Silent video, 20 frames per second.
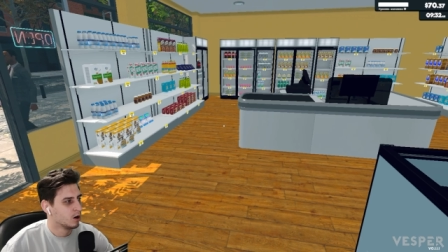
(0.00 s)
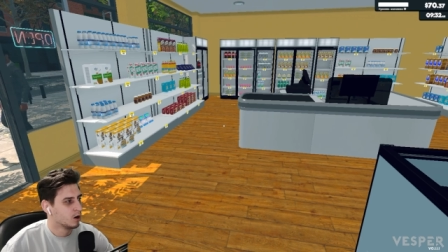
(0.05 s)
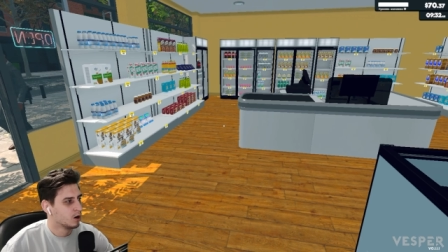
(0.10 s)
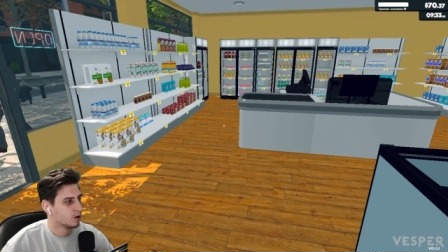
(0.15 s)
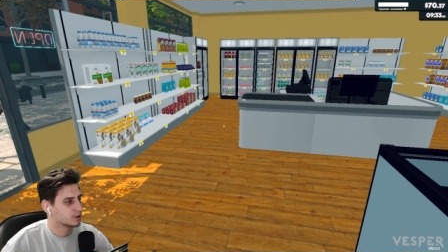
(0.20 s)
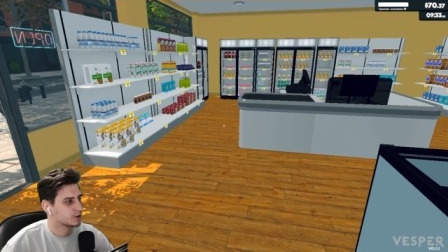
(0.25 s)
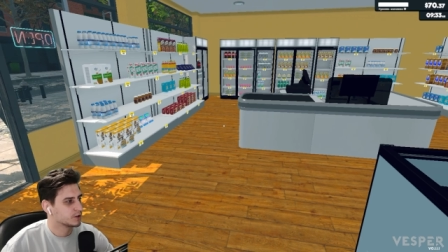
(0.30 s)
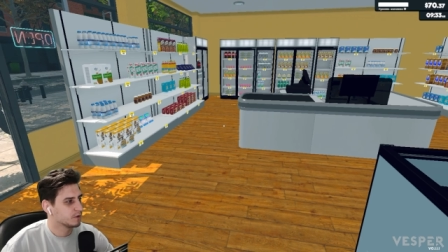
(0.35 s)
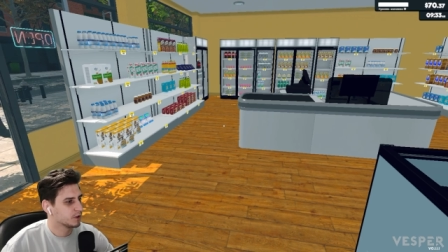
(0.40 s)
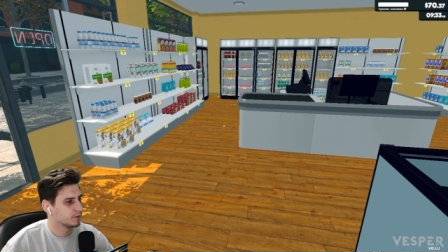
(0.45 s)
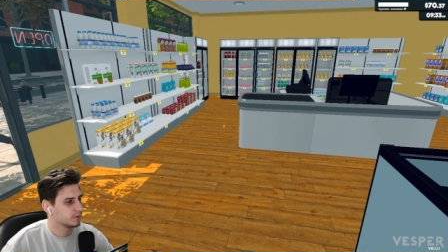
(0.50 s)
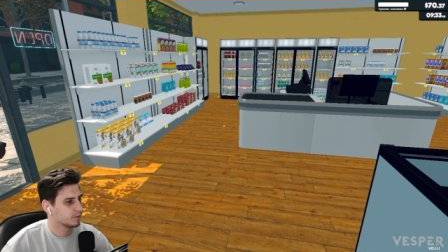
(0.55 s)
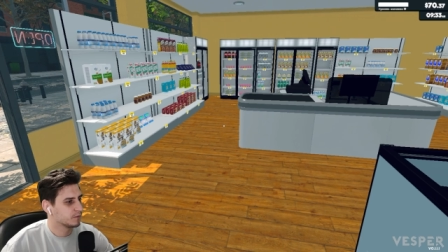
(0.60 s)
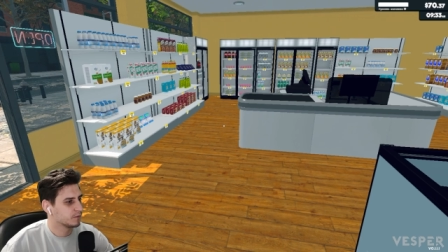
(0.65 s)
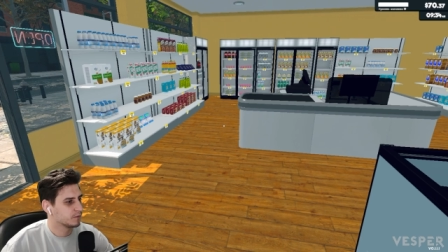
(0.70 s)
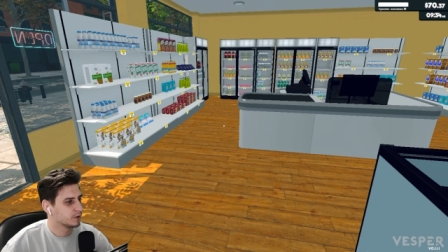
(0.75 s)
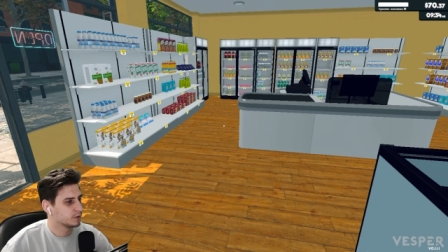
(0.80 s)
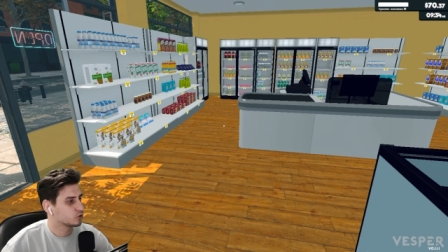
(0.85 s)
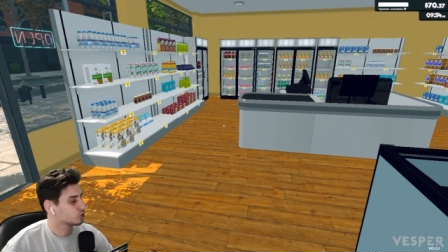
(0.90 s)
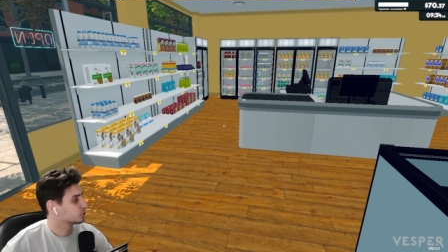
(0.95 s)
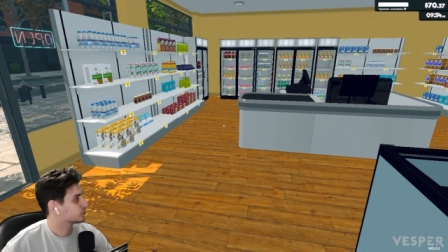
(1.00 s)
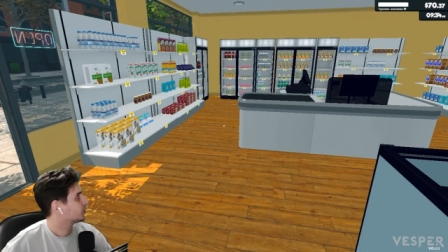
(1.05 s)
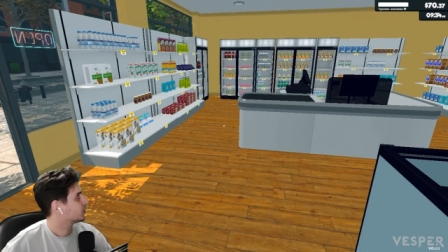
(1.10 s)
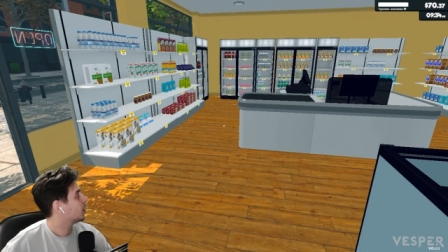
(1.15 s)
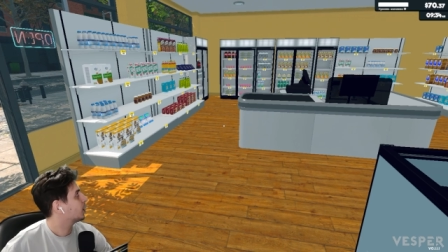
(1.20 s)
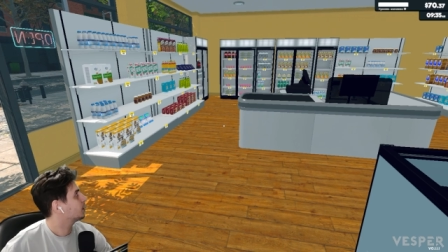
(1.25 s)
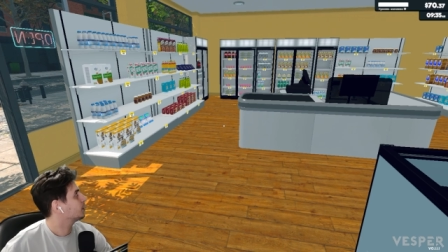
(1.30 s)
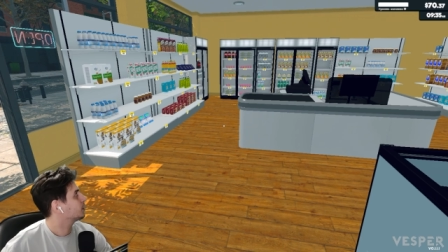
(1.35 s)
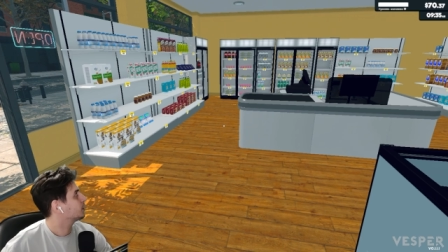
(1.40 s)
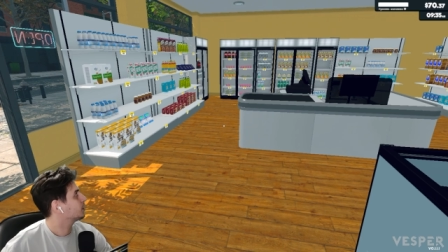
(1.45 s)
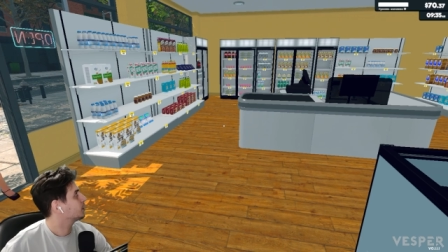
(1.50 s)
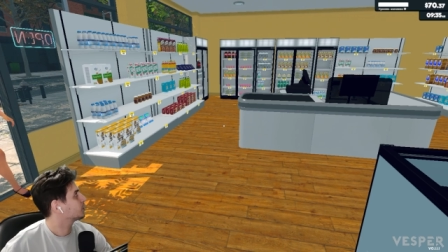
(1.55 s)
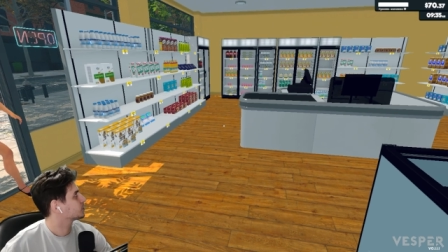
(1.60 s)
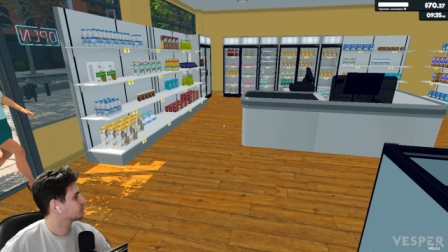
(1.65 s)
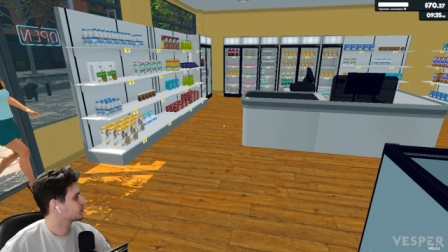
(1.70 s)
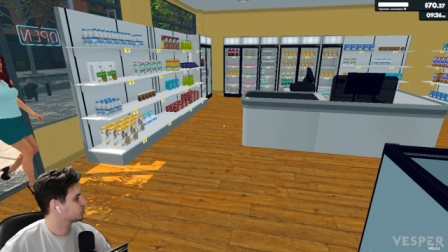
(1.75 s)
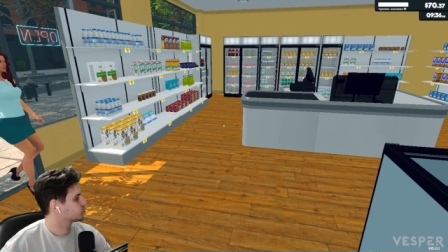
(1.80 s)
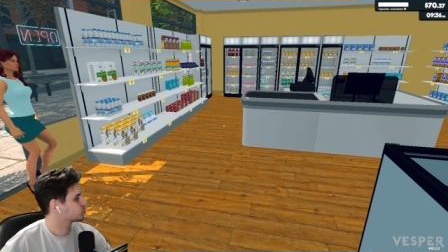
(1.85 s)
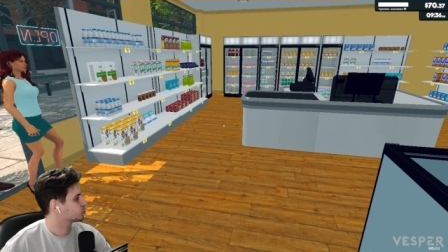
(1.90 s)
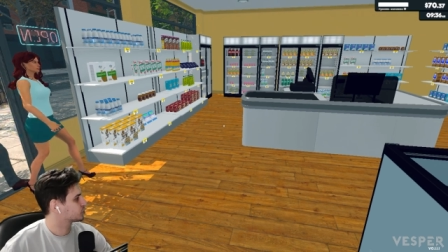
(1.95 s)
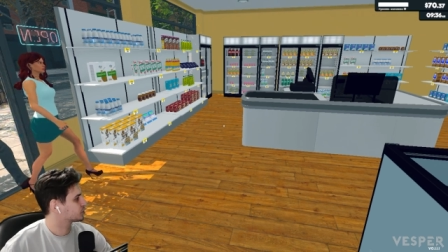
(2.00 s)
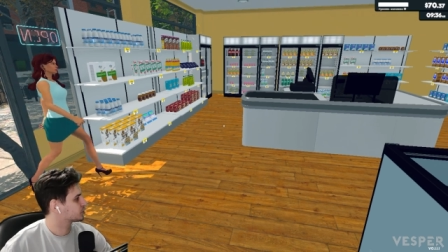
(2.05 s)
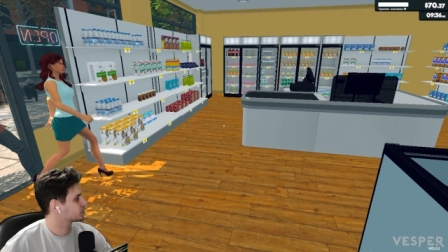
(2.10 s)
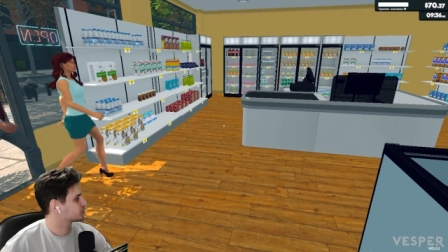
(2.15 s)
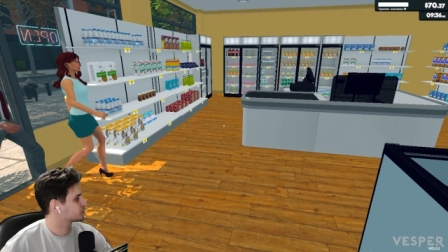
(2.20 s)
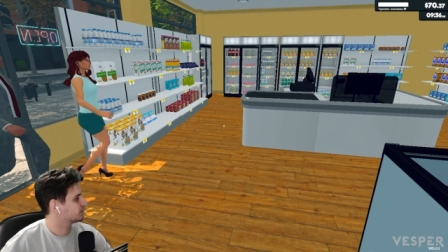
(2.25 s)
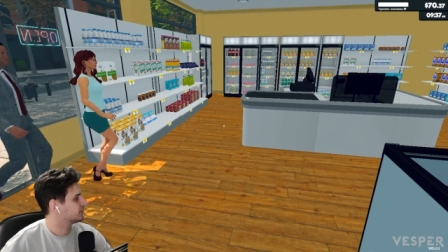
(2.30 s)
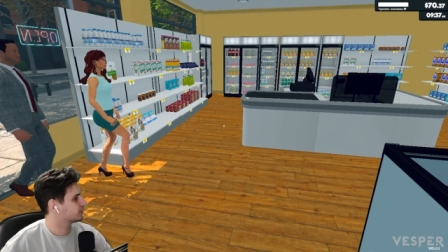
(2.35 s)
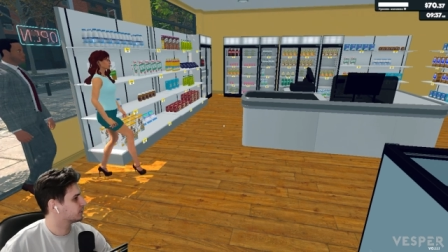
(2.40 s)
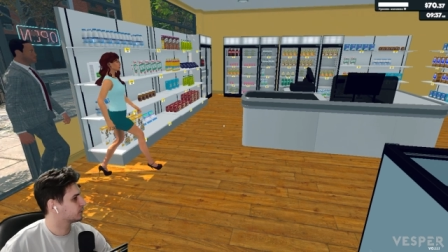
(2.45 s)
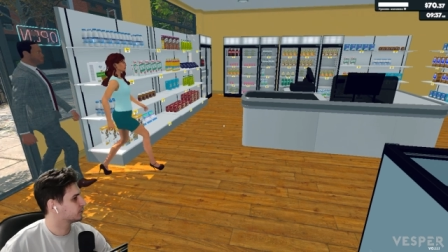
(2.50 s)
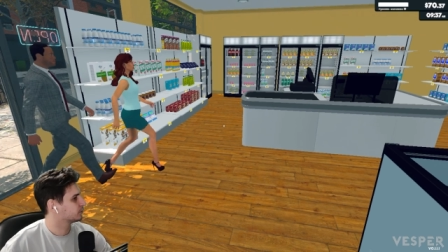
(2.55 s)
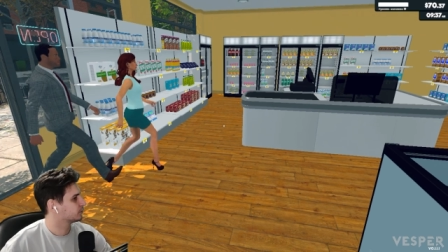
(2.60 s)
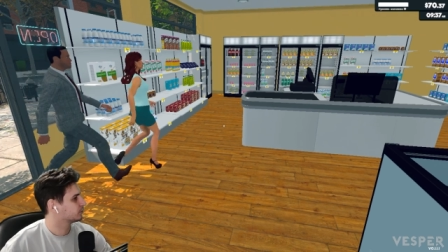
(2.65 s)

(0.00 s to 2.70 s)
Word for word: свет выключился. Алиса, включи свет.